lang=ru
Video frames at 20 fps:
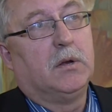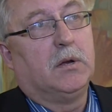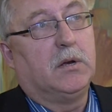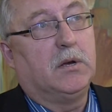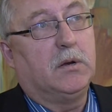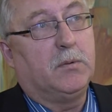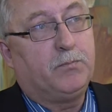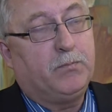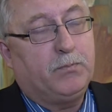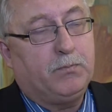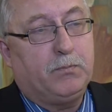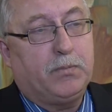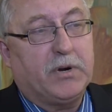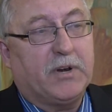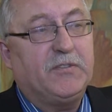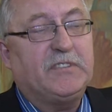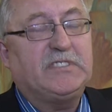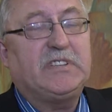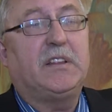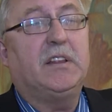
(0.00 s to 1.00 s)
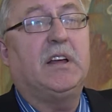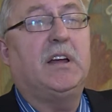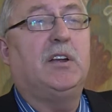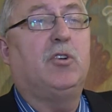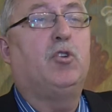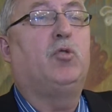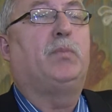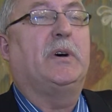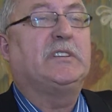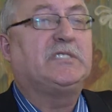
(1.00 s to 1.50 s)
э,
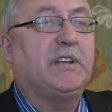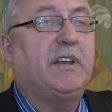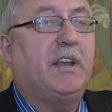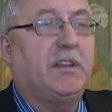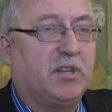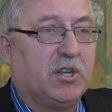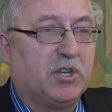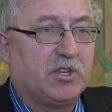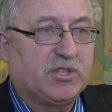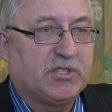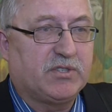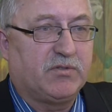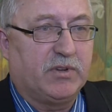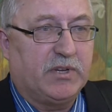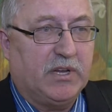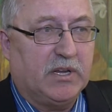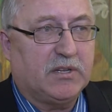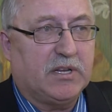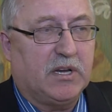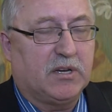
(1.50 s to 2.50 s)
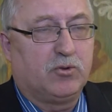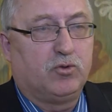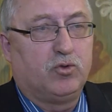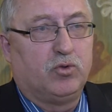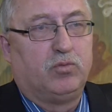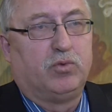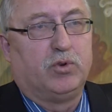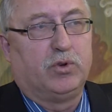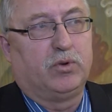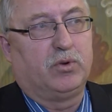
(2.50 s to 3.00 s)
профессионального посредничества, я так
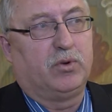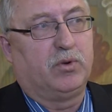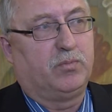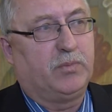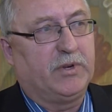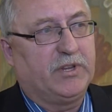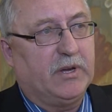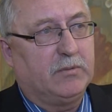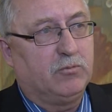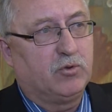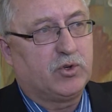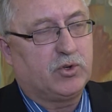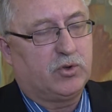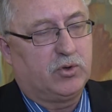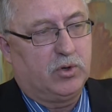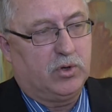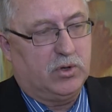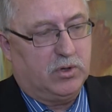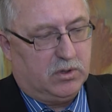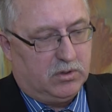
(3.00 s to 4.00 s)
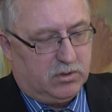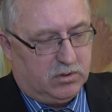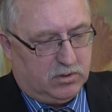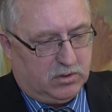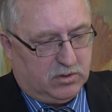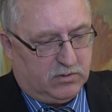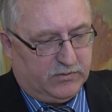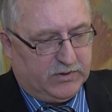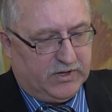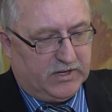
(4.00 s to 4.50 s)
думаю, потому что
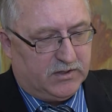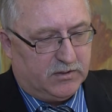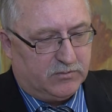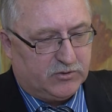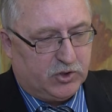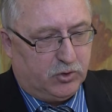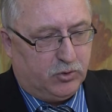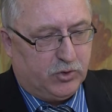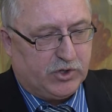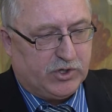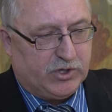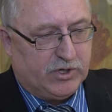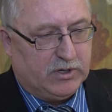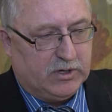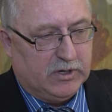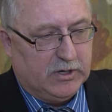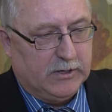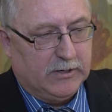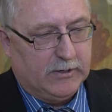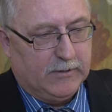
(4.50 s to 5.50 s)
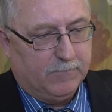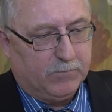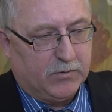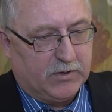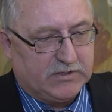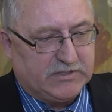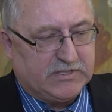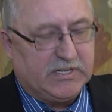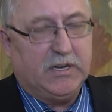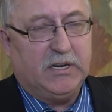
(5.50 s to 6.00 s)
э, в данном случае
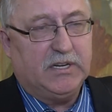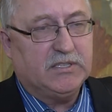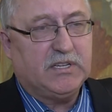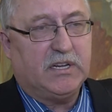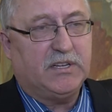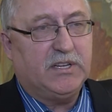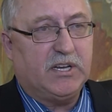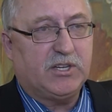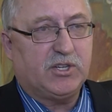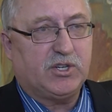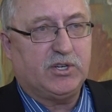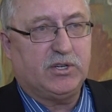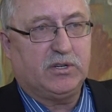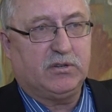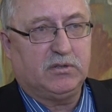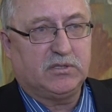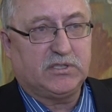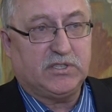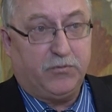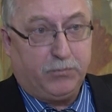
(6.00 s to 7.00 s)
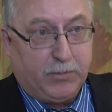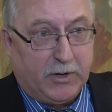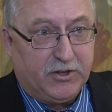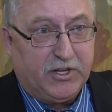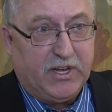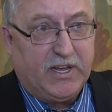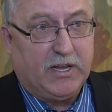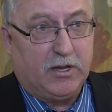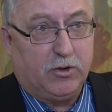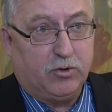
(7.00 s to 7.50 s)
цели и задачи
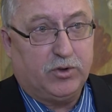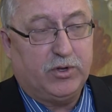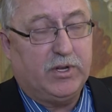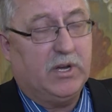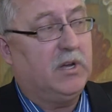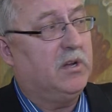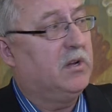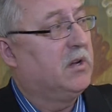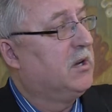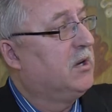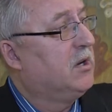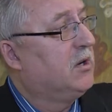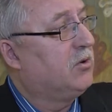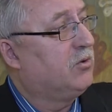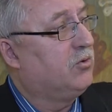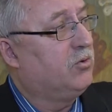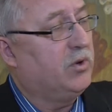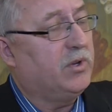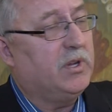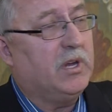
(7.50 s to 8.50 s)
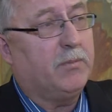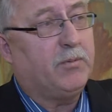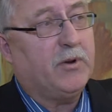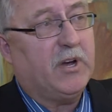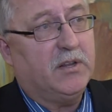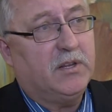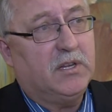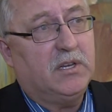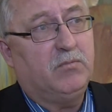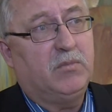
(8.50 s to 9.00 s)
совпадают, да, но
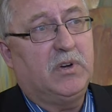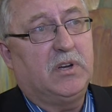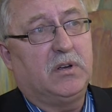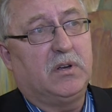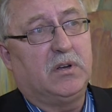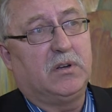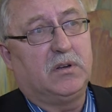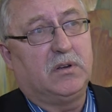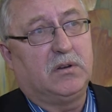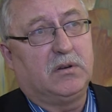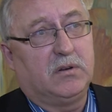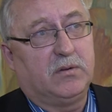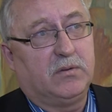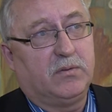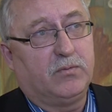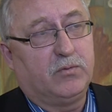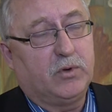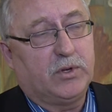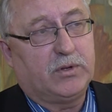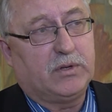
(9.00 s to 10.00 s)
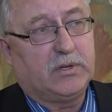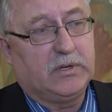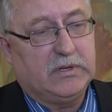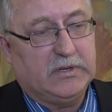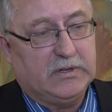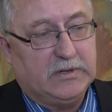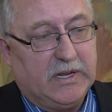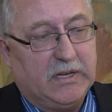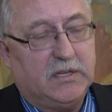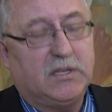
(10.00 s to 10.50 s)
необходимо э, вот
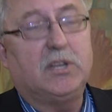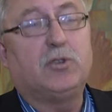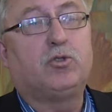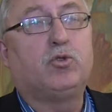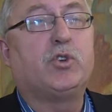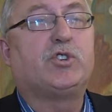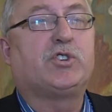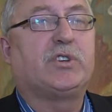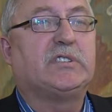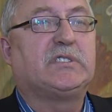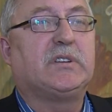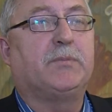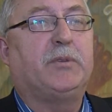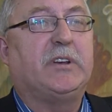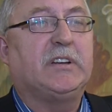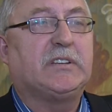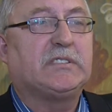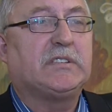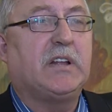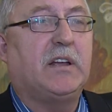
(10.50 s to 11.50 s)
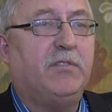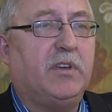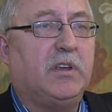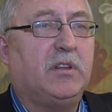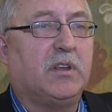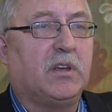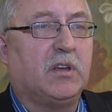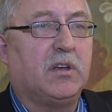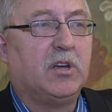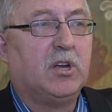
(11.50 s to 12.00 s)
э, найти точки
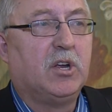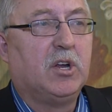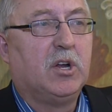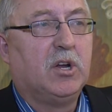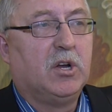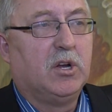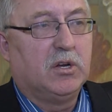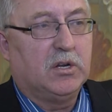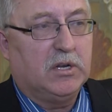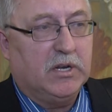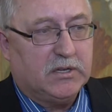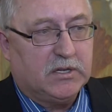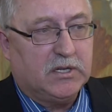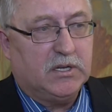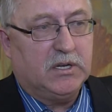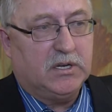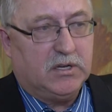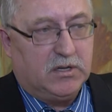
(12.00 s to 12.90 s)
соприкосновения. Это,